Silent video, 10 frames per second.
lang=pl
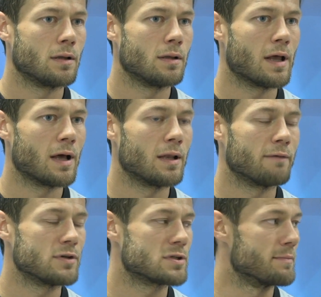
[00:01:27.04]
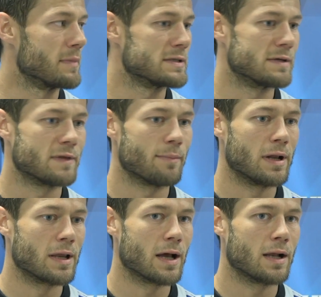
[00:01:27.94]
na, na wyższe miejsce w
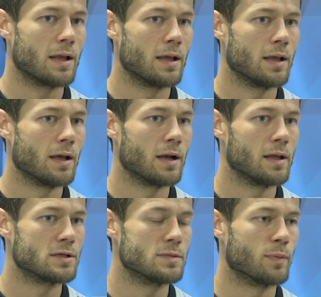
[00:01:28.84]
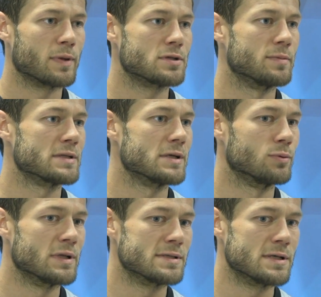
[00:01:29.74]
tabeli, ale, ale jeśli popatrzymy na
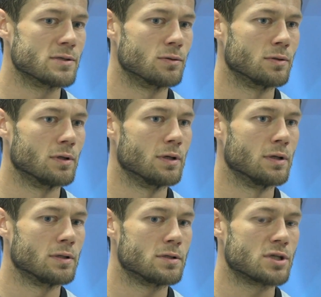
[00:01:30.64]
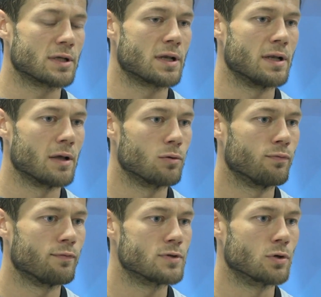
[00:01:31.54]
cały ten sezon, y, trzech
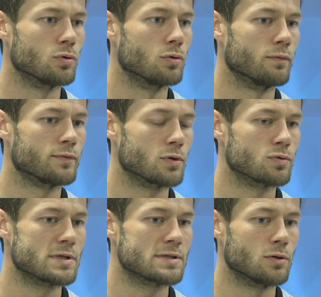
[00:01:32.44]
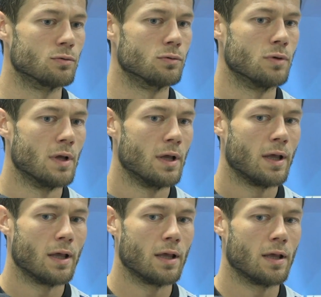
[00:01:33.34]
trenerów w ciągu, w ciągu sezonu,
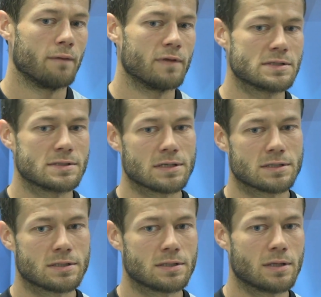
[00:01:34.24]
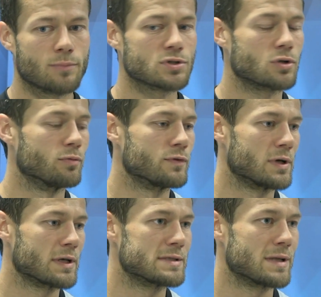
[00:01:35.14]
y, więc też nie można tu mówić
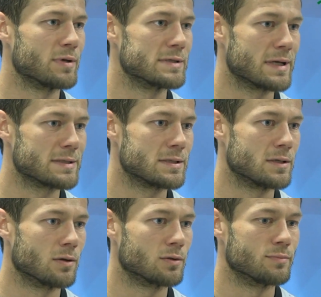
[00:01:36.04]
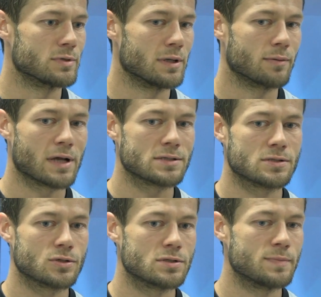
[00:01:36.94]
o jakiejś stabilizacji, o tym, że
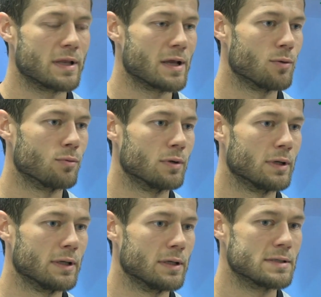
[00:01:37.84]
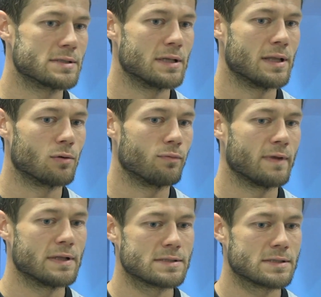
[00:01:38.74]
każdy coś zmieniał z trenerów,
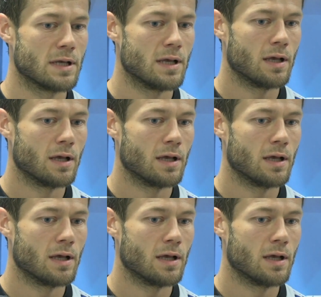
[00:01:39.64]
więc